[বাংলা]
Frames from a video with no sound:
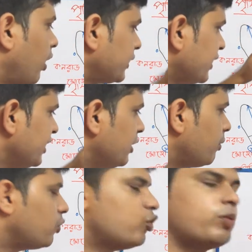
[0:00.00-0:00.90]
অর্থাৎ
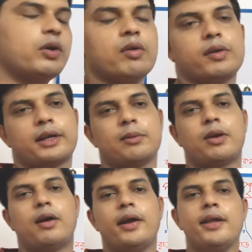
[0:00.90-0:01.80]
নিম্ন গুরুমণ্ডলটাকে
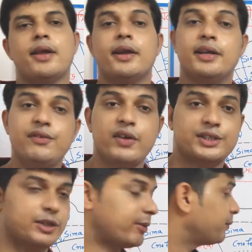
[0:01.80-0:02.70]
বলা হয়
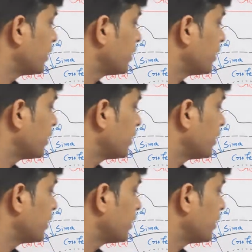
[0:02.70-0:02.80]
নিফেসিমা